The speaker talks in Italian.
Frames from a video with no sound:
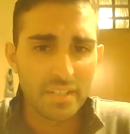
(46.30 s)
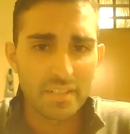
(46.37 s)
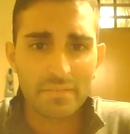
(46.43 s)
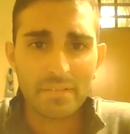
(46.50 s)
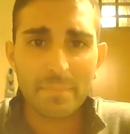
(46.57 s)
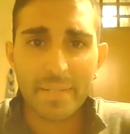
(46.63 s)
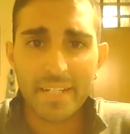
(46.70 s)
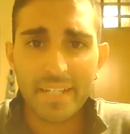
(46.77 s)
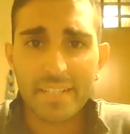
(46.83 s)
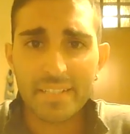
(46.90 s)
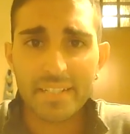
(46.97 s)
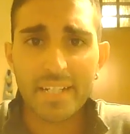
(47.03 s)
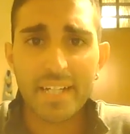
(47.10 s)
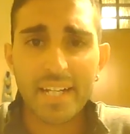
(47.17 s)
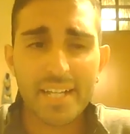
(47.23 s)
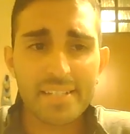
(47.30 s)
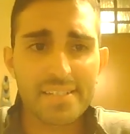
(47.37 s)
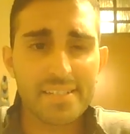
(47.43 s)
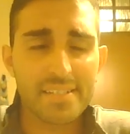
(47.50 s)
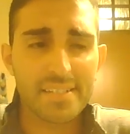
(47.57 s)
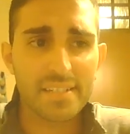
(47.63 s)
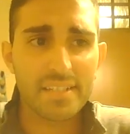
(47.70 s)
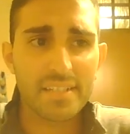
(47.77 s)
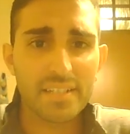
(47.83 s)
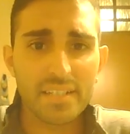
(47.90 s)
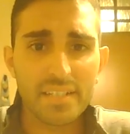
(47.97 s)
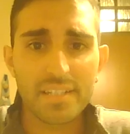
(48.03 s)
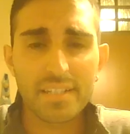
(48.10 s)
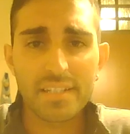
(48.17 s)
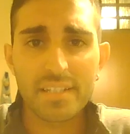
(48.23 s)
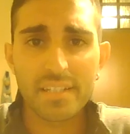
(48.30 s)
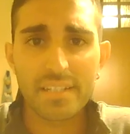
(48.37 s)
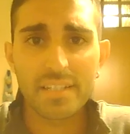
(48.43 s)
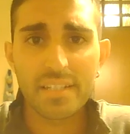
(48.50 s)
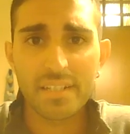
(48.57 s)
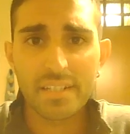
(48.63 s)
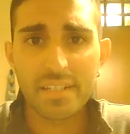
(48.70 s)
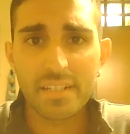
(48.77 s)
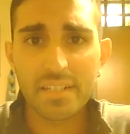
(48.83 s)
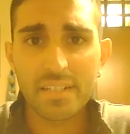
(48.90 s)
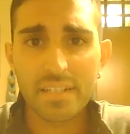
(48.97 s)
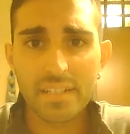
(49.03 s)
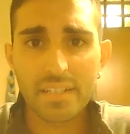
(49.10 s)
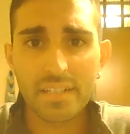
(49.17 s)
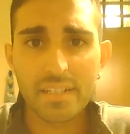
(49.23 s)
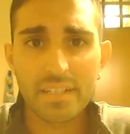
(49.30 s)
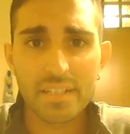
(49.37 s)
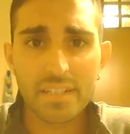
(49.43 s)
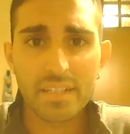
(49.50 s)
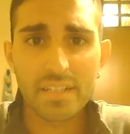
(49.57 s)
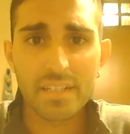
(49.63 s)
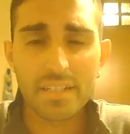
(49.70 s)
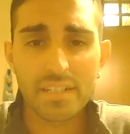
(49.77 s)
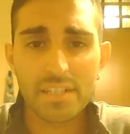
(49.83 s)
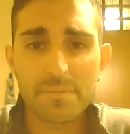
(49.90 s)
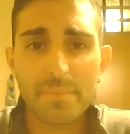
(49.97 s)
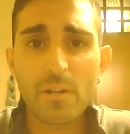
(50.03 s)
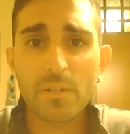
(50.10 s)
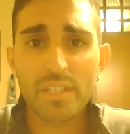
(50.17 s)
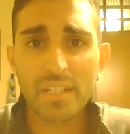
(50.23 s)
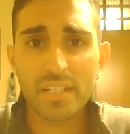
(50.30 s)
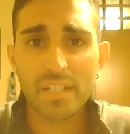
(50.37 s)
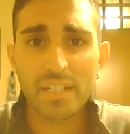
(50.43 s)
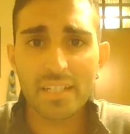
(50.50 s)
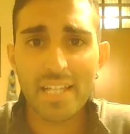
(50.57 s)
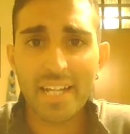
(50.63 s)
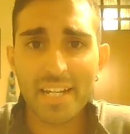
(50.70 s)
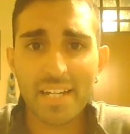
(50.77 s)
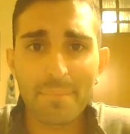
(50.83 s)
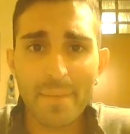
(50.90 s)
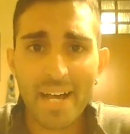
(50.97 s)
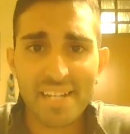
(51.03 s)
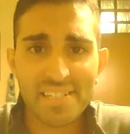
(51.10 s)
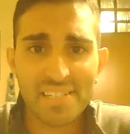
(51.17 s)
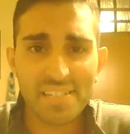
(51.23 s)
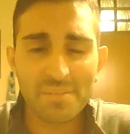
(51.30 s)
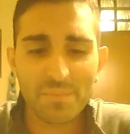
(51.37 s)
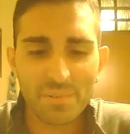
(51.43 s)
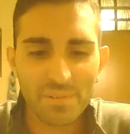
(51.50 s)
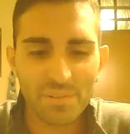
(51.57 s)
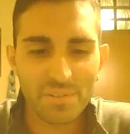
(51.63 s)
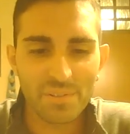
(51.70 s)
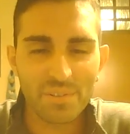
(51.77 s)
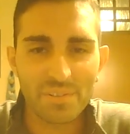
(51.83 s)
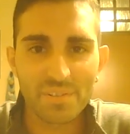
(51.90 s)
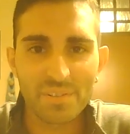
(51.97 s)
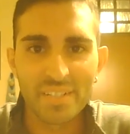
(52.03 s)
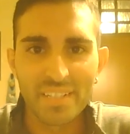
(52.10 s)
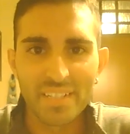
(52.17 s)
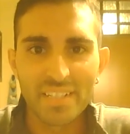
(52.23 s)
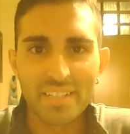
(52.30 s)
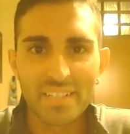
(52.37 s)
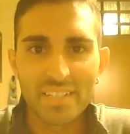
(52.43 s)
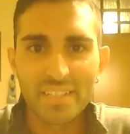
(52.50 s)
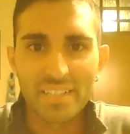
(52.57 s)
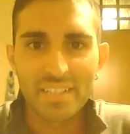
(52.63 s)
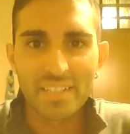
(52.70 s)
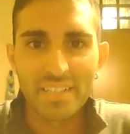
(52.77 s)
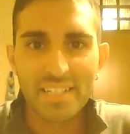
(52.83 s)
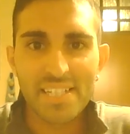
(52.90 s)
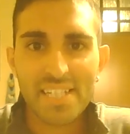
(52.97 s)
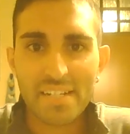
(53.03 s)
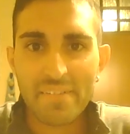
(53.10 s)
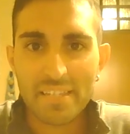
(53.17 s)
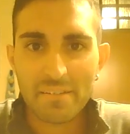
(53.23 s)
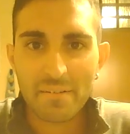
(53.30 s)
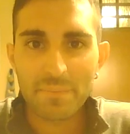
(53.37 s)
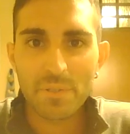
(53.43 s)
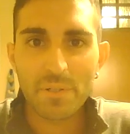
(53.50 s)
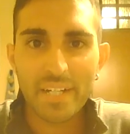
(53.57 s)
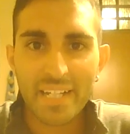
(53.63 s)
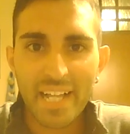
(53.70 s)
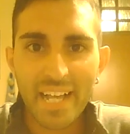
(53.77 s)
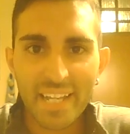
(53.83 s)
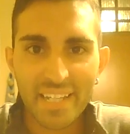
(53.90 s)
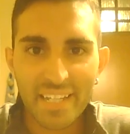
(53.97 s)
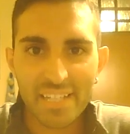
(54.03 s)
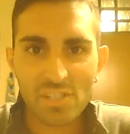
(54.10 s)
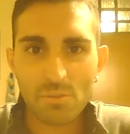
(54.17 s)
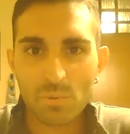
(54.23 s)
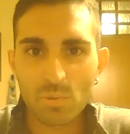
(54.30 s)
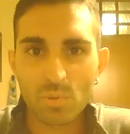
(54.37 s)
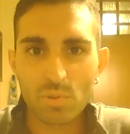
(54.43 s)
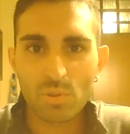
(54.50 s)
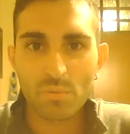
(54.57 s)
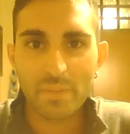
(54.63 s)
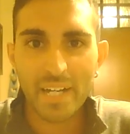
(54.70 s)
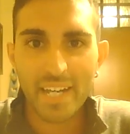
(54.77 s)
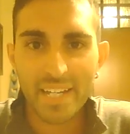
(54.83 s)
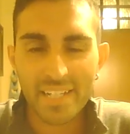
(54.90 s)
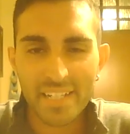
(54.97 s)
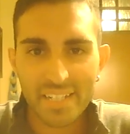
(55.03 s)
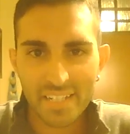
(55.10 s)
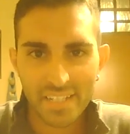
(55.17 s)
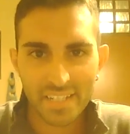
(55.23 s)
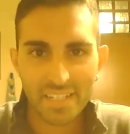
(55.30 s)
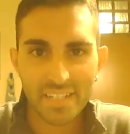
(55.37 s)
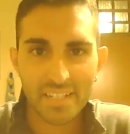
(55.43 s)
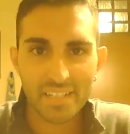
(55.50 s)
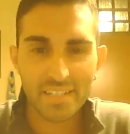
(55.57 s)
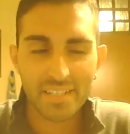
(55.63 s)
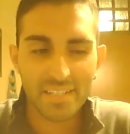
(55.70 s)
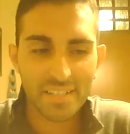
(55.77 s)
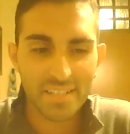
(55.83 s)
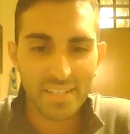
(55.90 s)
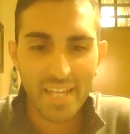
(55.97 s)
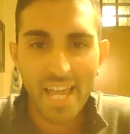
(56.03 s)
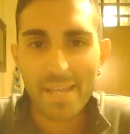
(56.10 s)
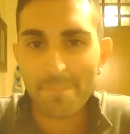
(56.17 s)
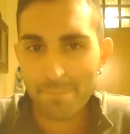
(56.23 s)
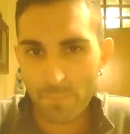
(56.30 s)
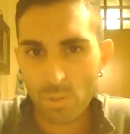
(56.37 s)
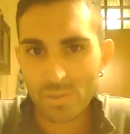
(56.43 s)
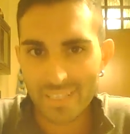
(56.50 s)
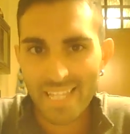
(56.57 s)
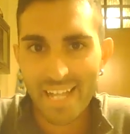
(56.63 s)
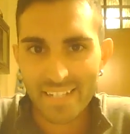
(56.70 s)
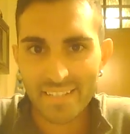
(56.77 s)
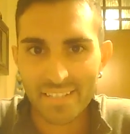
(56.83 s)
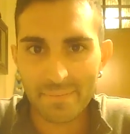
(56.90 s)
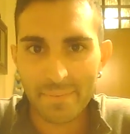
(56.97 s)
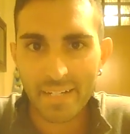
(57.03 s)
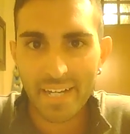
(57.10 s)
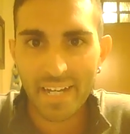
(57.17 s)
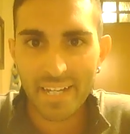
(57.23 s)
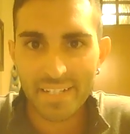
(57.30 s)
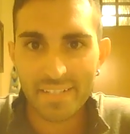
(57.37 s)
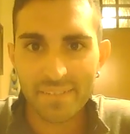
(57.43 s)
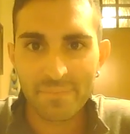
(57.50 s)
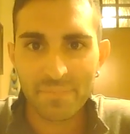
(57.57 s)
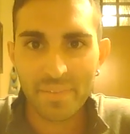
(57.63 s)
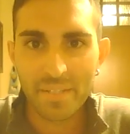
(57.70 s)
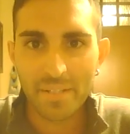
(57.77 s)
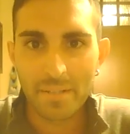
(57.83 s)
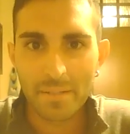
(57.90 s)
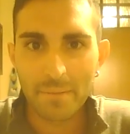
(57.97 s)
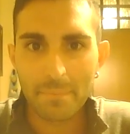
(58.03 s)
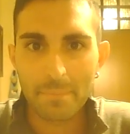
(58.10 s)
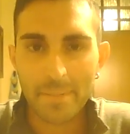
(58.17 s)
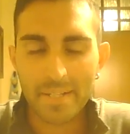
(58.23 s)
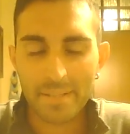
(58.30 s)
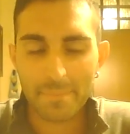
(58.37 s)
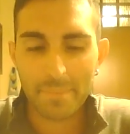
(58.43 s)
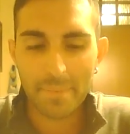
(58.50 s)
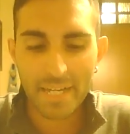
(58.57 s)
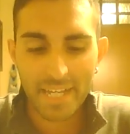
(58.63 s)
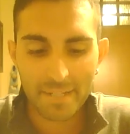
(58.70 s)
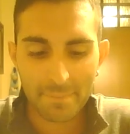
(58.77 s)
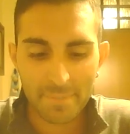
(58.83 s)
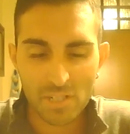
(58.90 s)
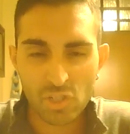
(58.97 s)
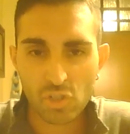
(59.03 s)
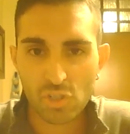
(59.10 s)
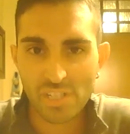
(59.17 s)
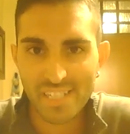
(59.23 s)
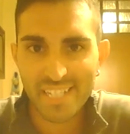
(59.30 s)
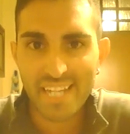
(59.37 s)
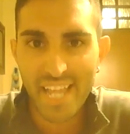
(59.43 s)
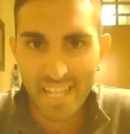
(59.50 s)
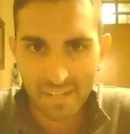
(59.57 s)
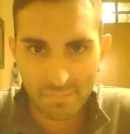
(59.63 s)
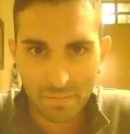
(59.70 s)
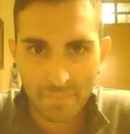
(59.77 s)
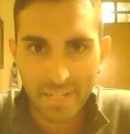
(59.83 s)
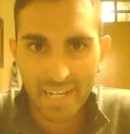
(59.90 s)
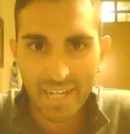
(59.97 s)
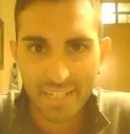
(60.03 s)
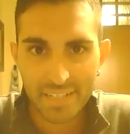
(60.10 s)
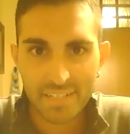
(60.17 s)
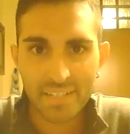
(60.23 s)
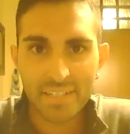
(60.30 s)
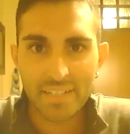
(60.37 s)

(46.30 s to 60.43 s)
Va bene, che dire ragazzi, spero di dare il massimo iscrivetevi al mio canale che soprattutto magari è importante magari per, magari per sostenermi magari